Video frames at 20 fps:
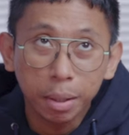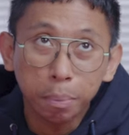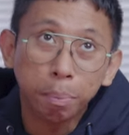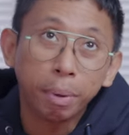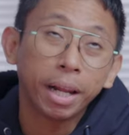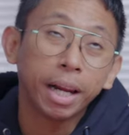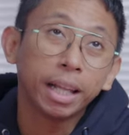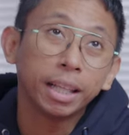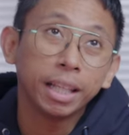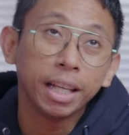IP
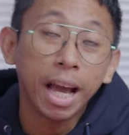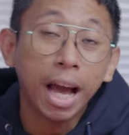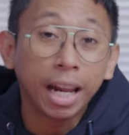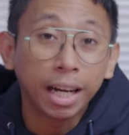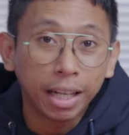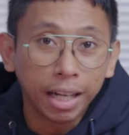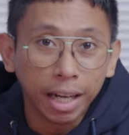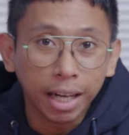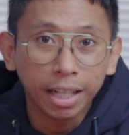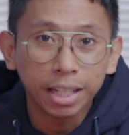rating
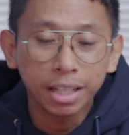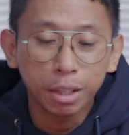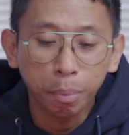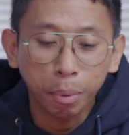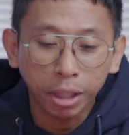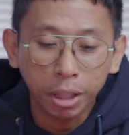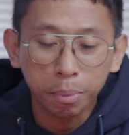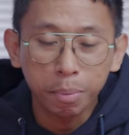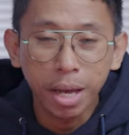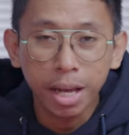ada
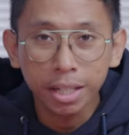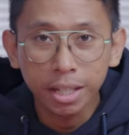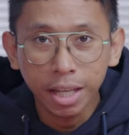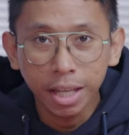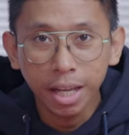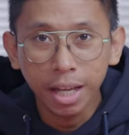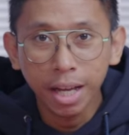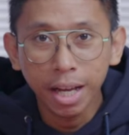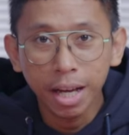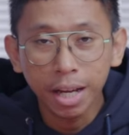seperti biasa
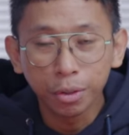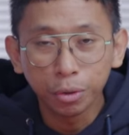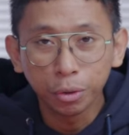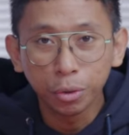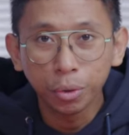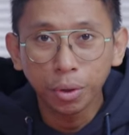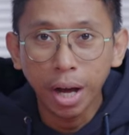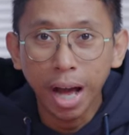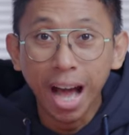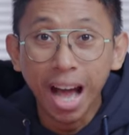ya
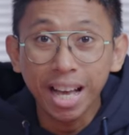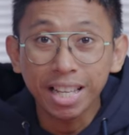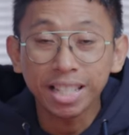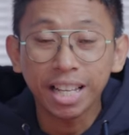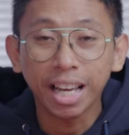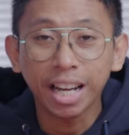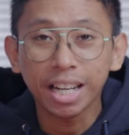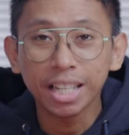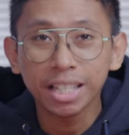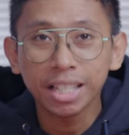untuk A
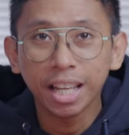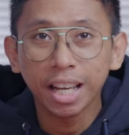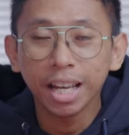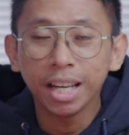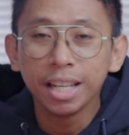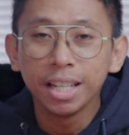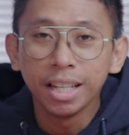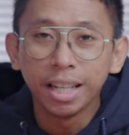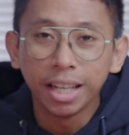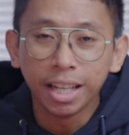series ya
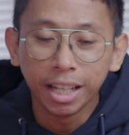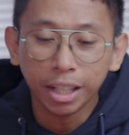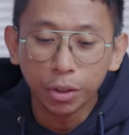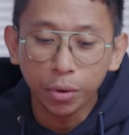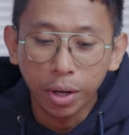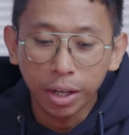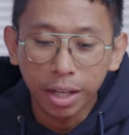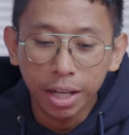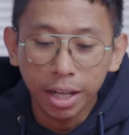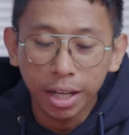
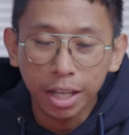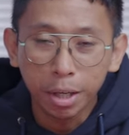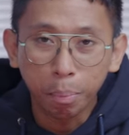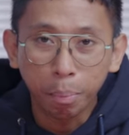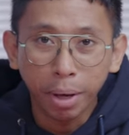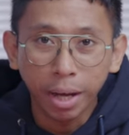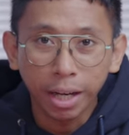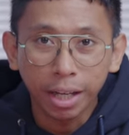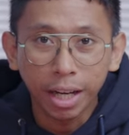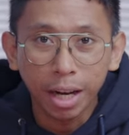itu ada
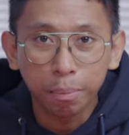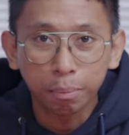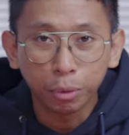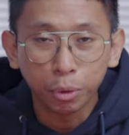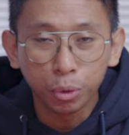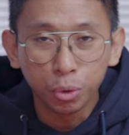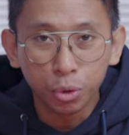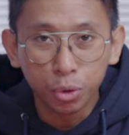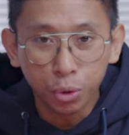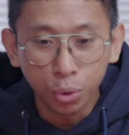
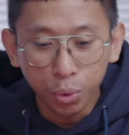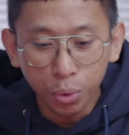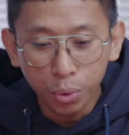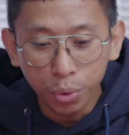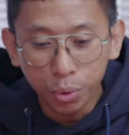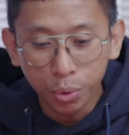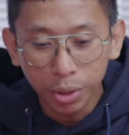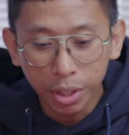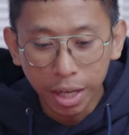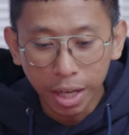IP67
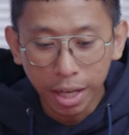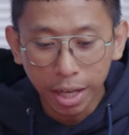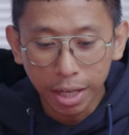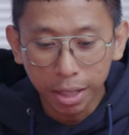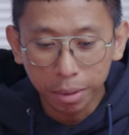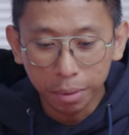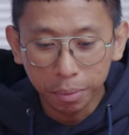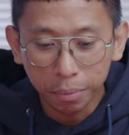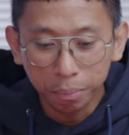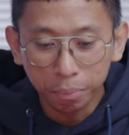
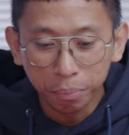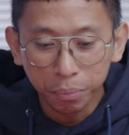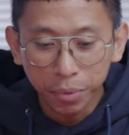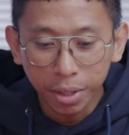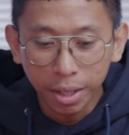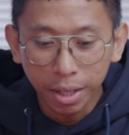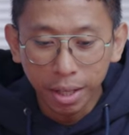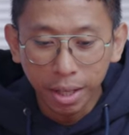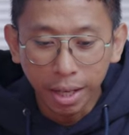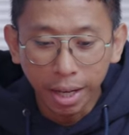dan
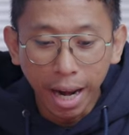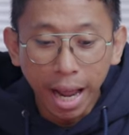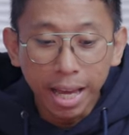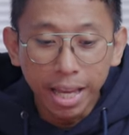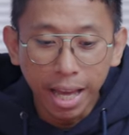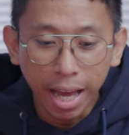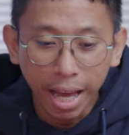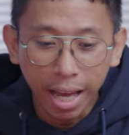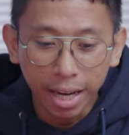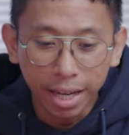
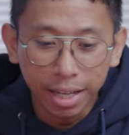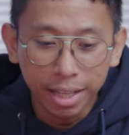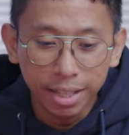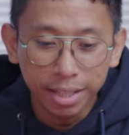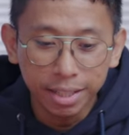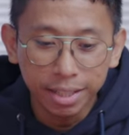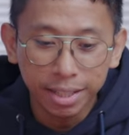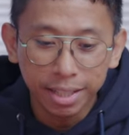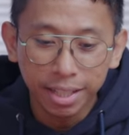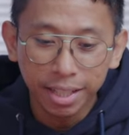layar
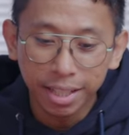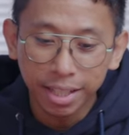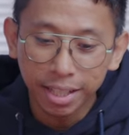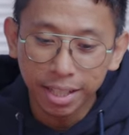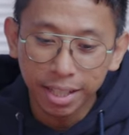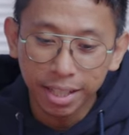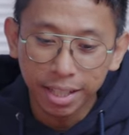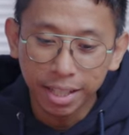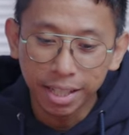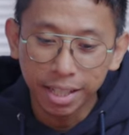
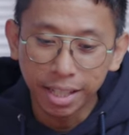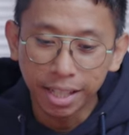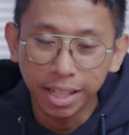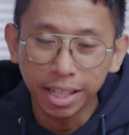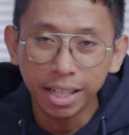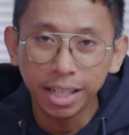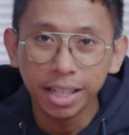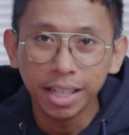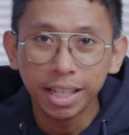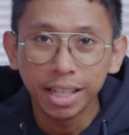
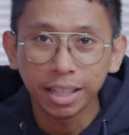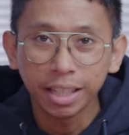ini